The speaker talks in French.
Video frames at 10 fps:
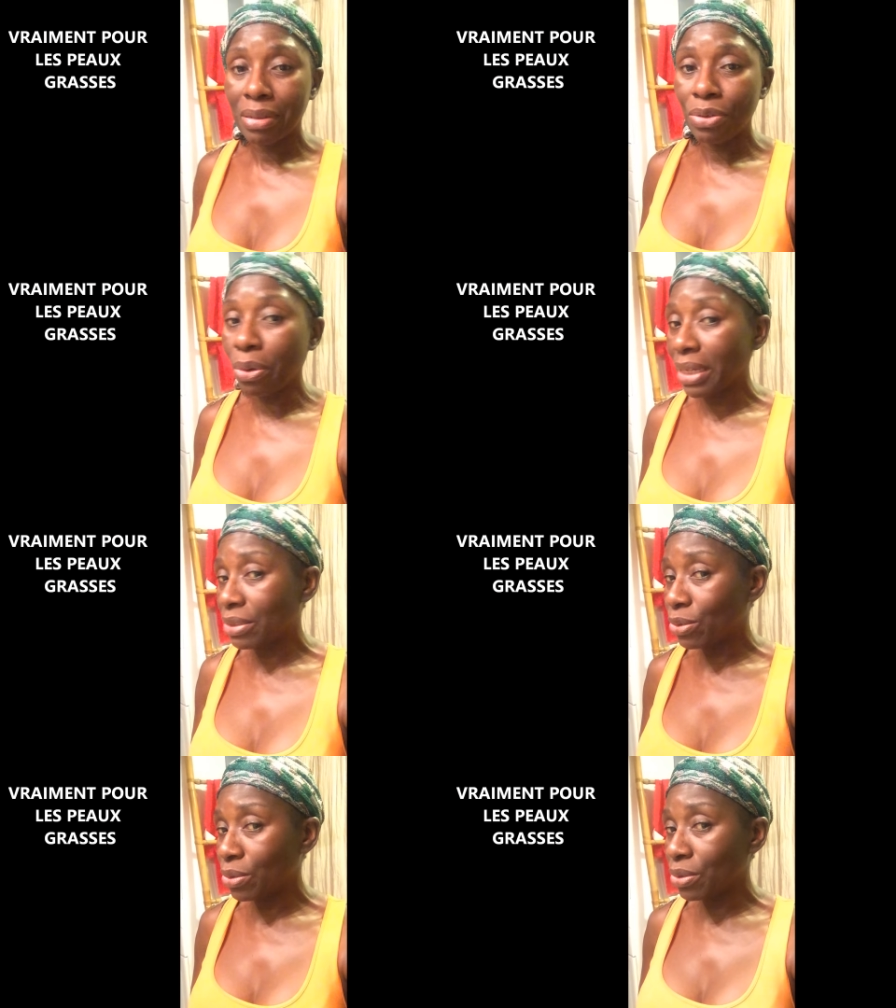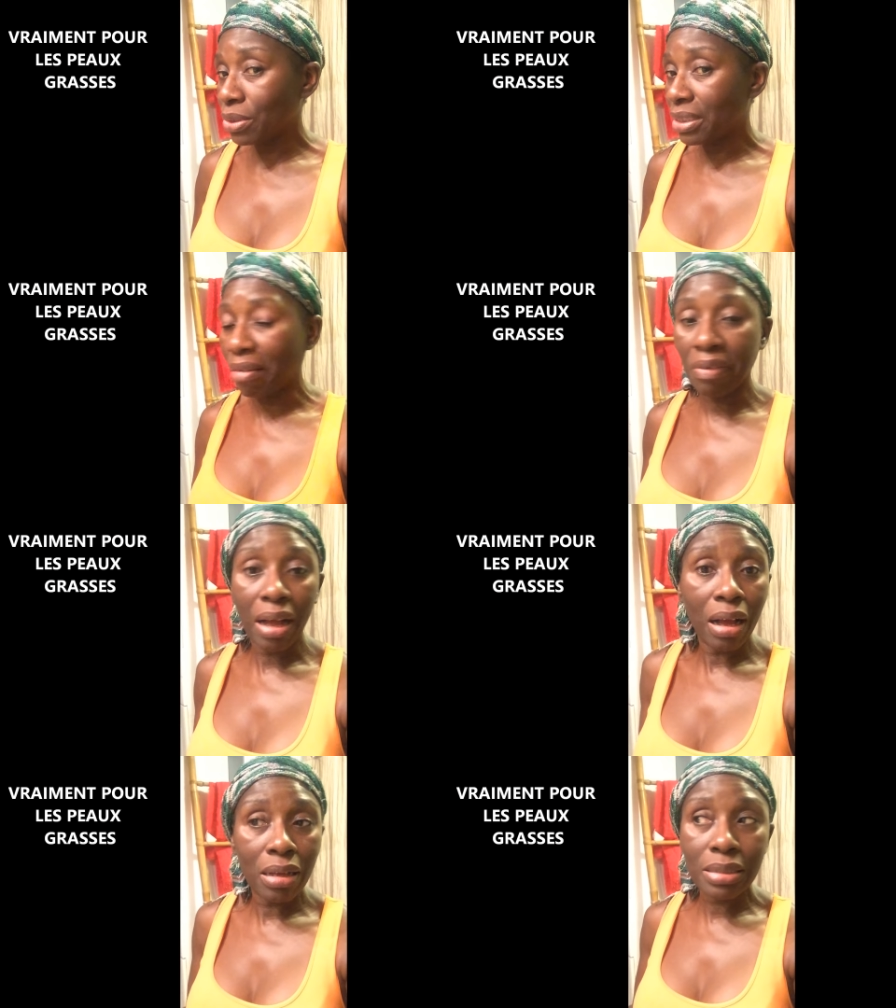le reste, euh, ça
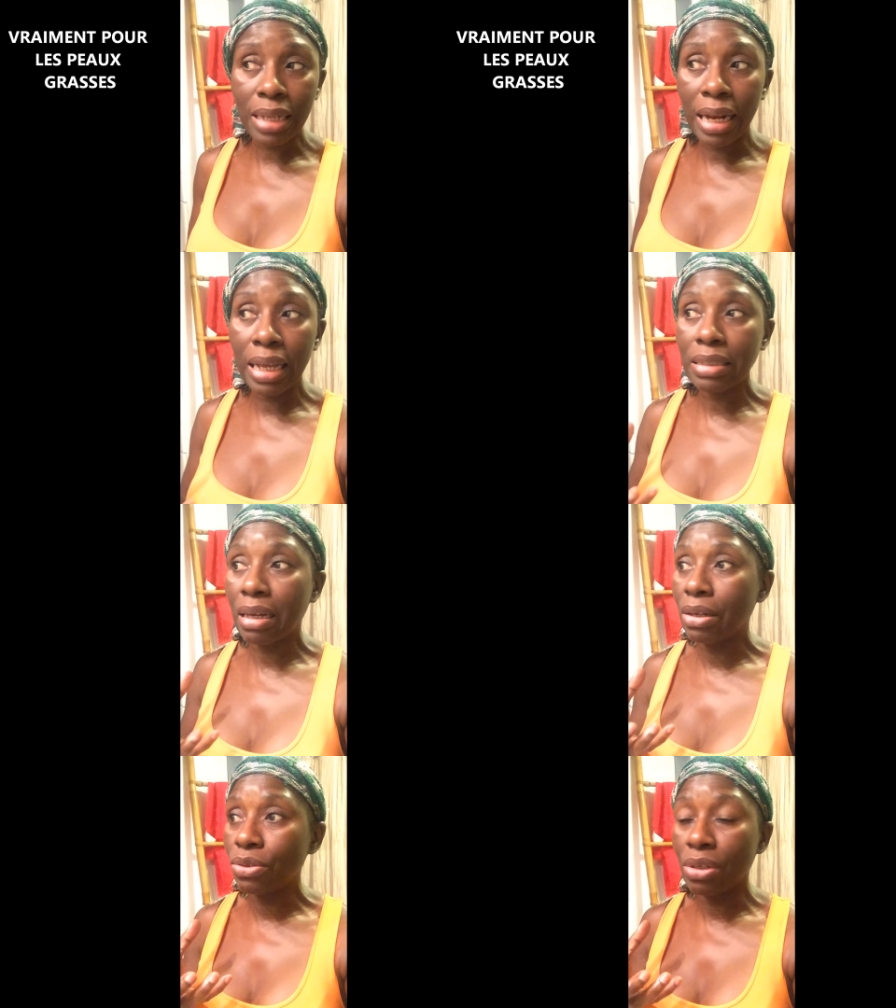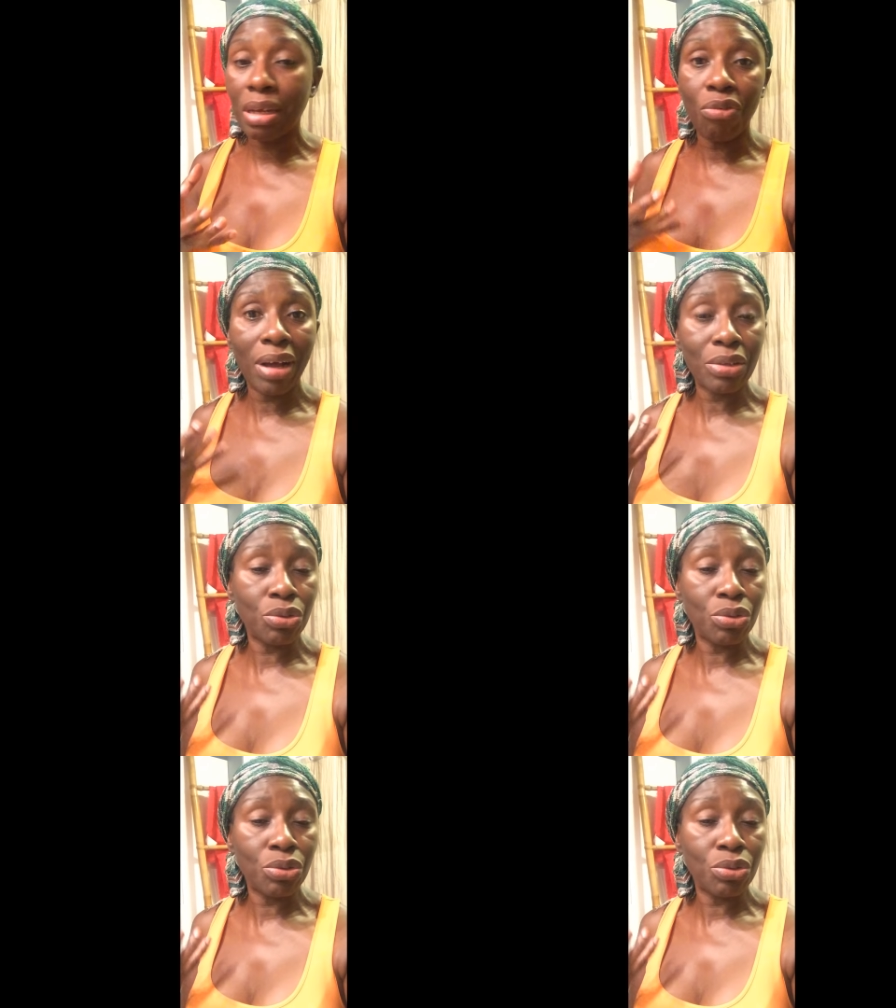va. Ça a l'air d'avoir